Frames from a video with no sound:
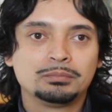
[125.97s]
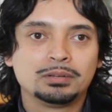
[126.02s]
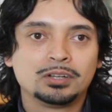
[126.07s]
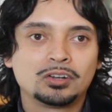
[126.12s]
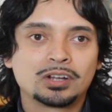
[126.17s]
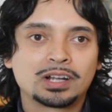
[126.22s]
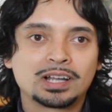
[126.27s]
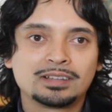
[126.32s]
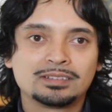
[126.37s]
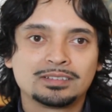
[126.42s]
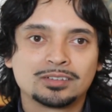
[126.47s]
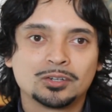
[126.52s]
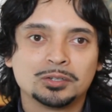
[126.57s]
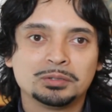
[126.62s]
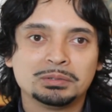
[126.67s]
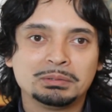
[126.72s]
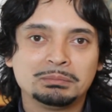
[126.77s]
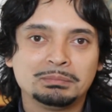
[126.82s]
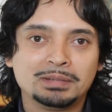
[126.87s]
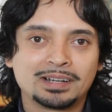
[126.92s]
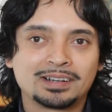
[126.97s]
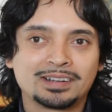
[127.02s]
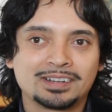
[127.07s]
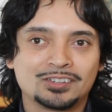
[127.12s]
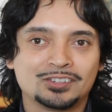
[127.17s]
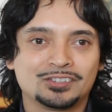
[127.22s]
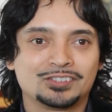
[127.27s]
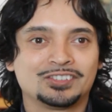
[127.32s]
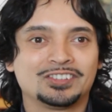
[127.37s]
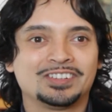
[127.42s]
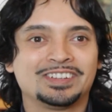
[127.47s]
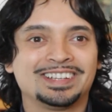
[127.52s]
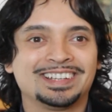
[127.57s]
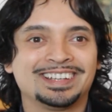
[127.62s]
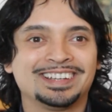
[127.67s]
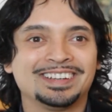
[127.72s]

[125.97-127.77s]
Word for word: pero acá se come más rico todavía.